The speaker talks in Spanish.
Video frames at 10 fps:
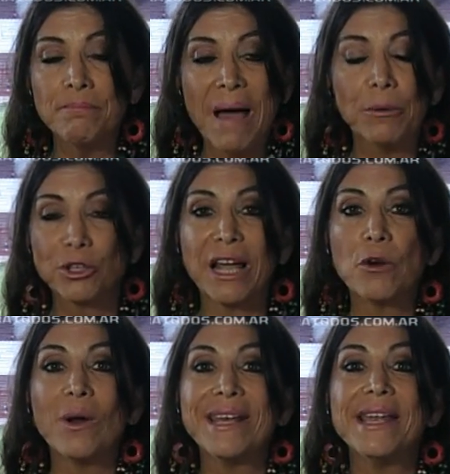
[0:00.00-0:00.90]
abortar
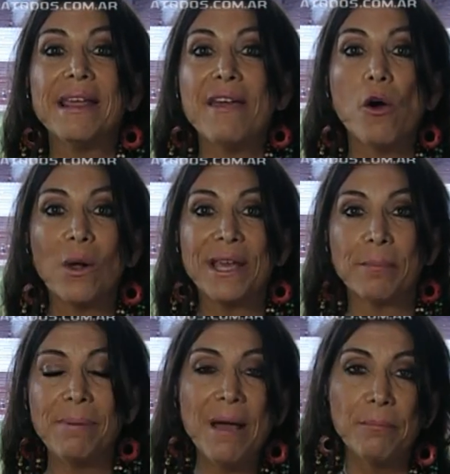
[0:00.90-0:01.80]
cualquier idea o
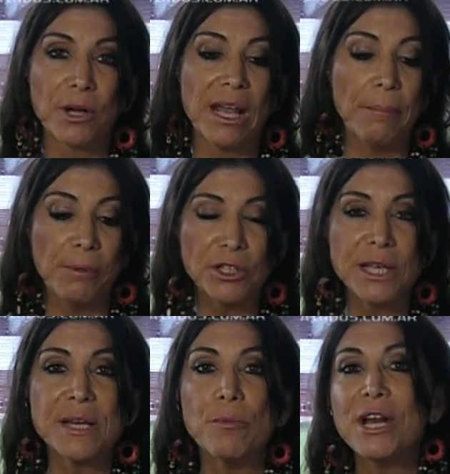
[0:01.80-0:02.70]
cualquier plan, porque la pelota
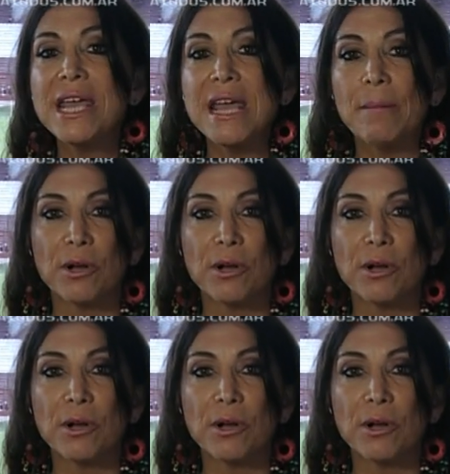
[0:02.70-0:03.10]
se moría,